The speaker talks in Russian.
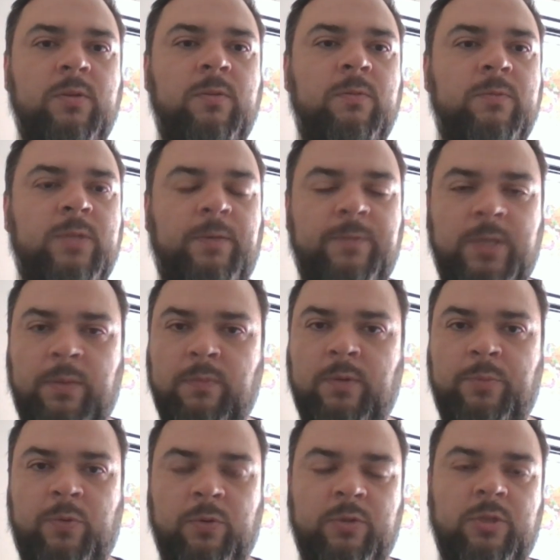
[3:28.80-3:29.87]
со всеми
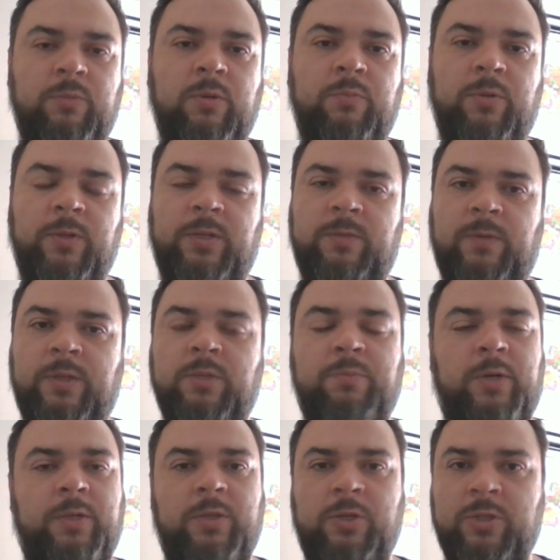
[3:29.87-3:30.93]
вопросами, был на связи
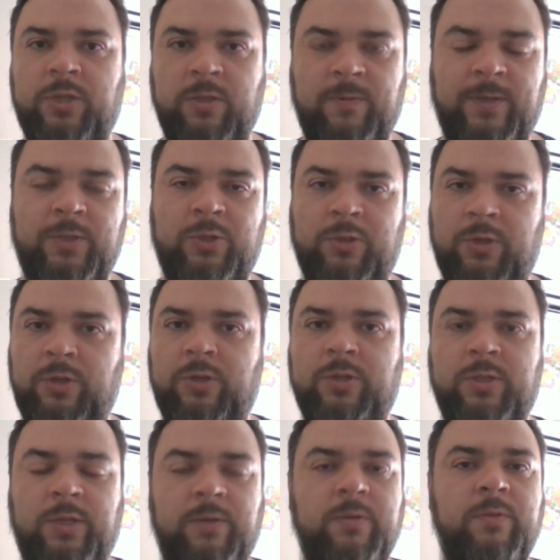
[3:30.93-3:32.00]
практически 24
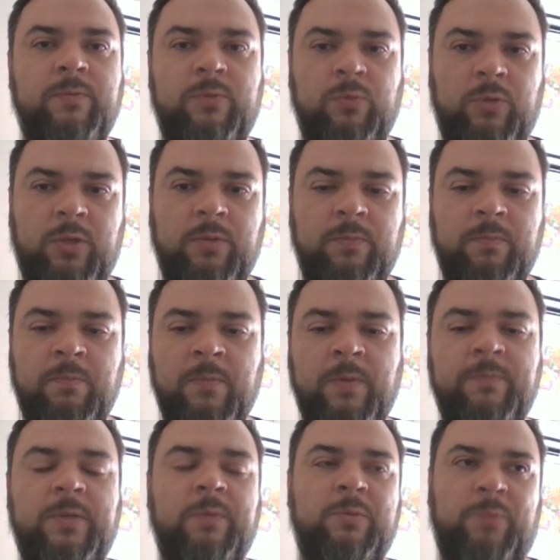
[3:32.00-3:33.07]
часа в сутки.
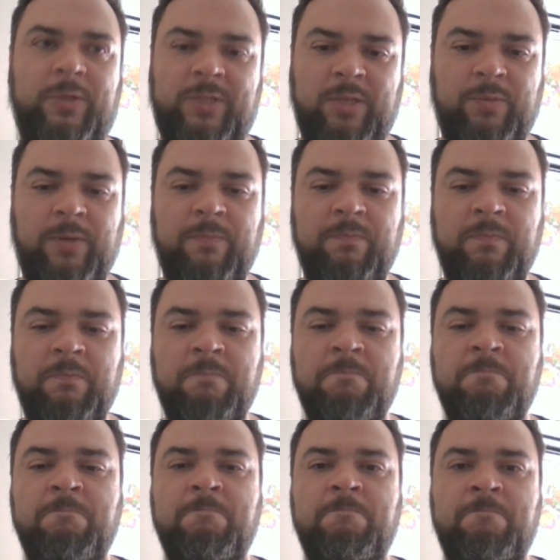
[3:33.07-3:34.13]
Всем спасибо.
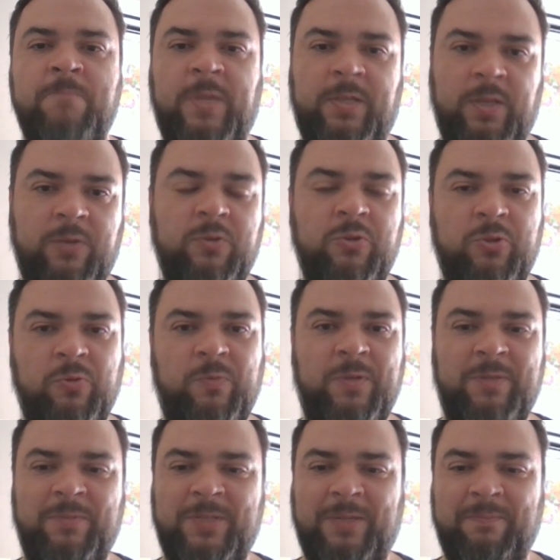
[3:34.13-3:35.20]
Надеюсь, еще
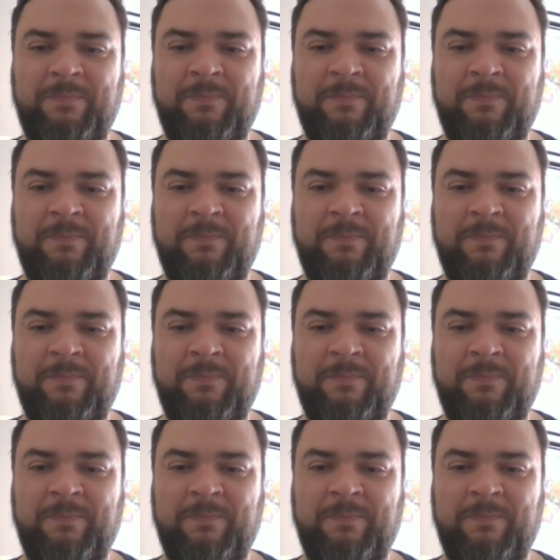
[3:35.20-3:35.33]
увидимся.